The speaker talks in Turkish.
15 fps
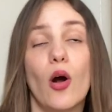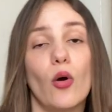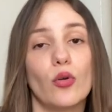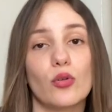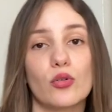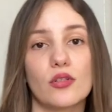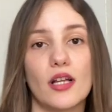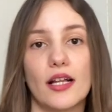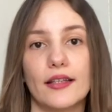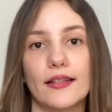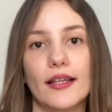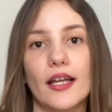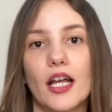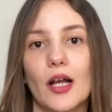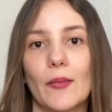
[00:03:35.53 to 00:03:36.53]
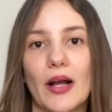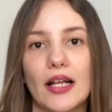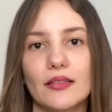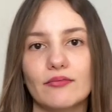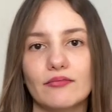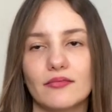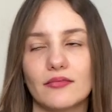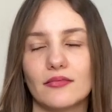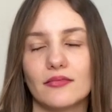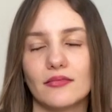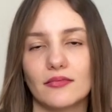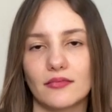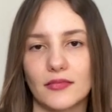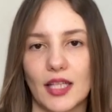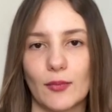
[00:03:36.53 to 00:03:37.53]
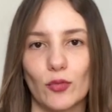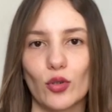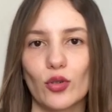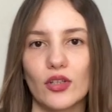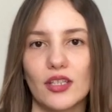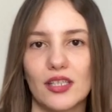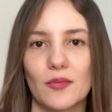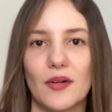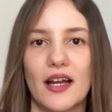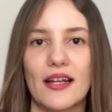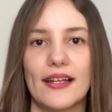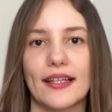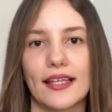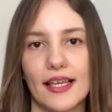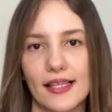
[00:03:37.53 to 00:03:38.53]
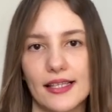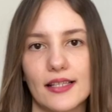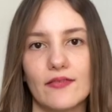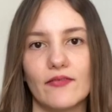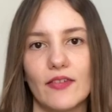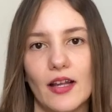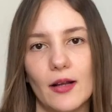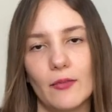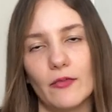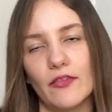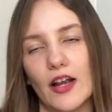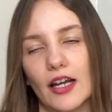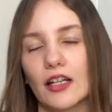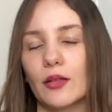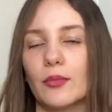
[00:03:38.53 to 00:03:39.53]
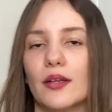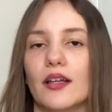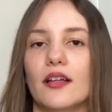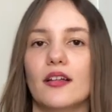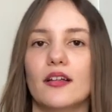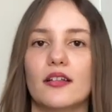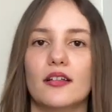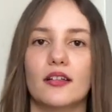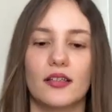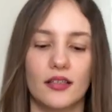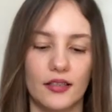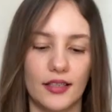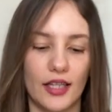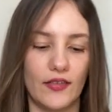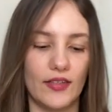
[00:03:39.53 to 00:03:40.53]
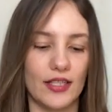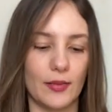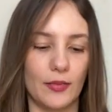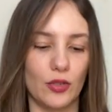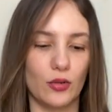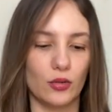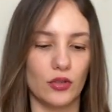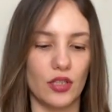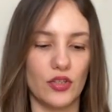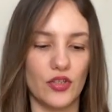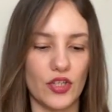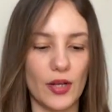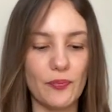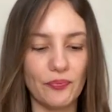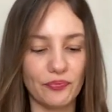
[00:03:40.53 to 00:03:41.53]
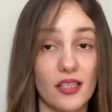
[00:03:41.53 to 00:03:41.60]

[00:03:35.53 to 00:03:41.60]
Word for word: O yüzden de hemen bugün itibariyle kestim ve farklı bir e, D vitamini kullanacağım.